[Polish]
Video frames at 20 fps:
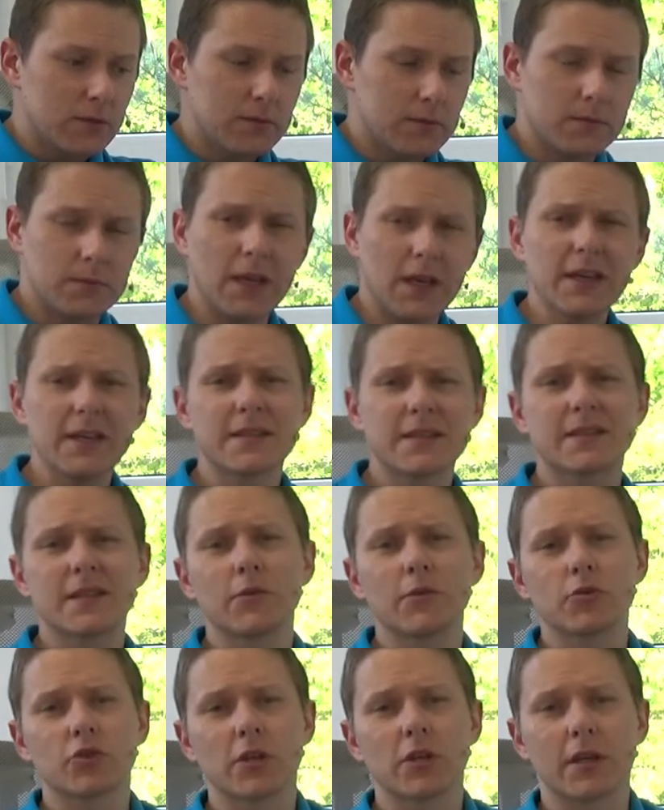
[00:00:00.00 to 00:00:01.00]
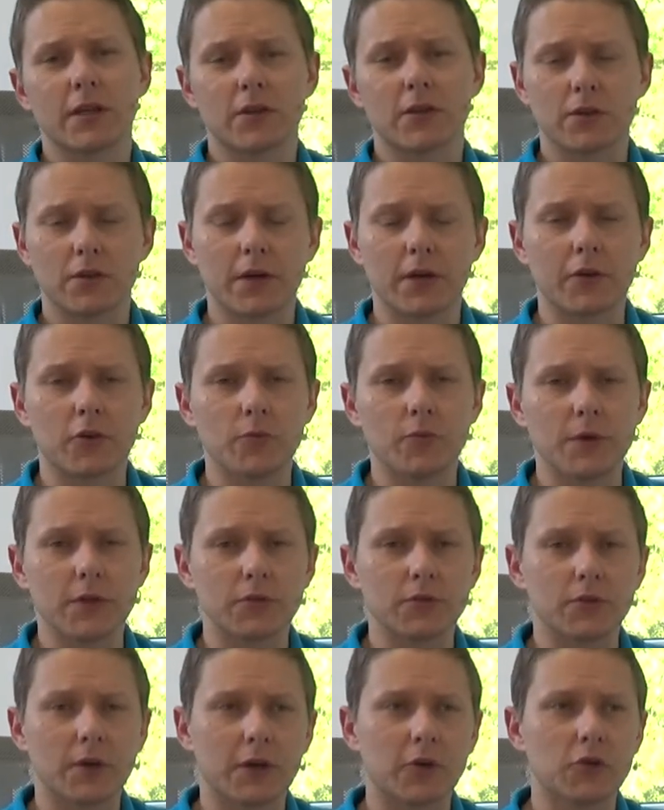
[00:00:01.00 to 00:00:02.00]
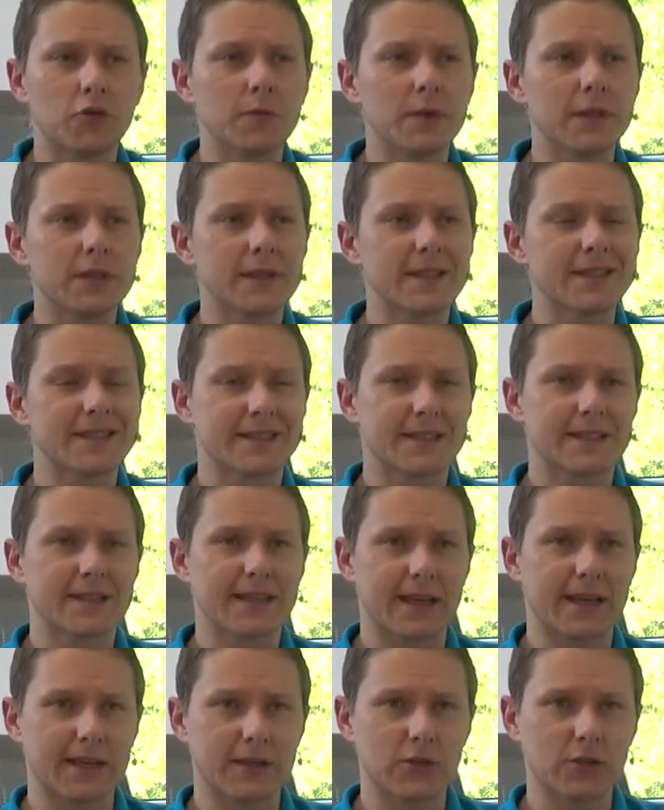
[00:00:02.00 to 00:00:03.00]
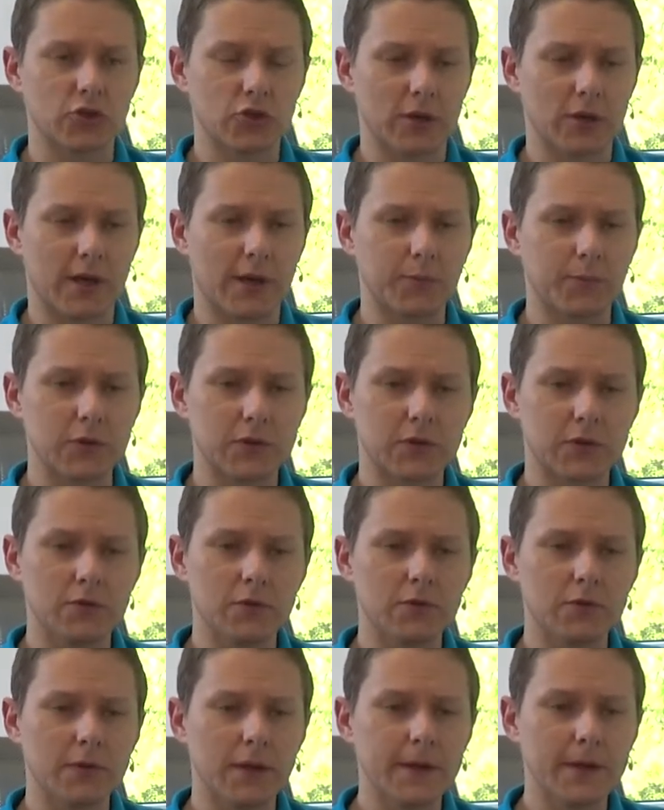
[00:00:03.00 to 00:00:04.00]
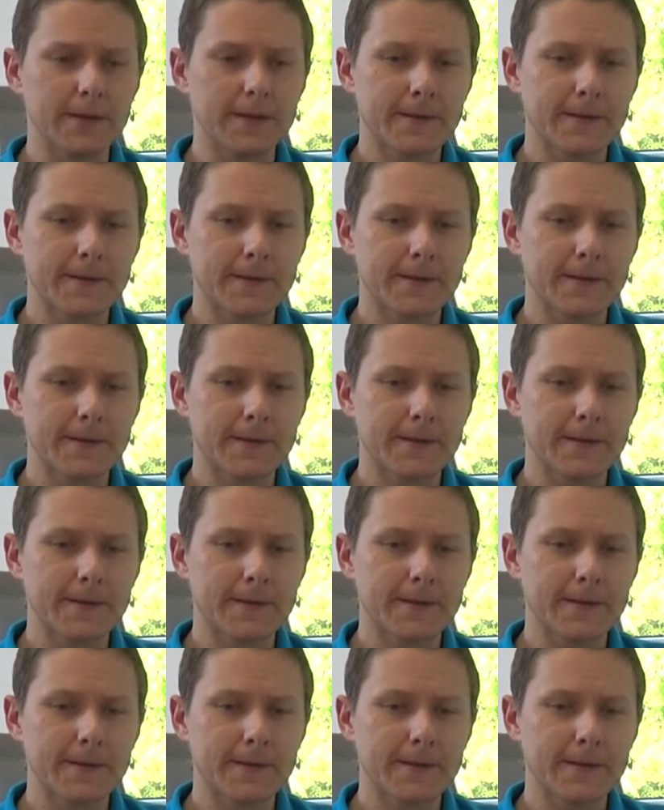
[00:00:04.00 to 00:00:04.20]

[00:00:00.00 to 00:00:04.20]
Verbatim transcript: Jakie jest założenie tego argumentu? Argument jest taki, że apostołowie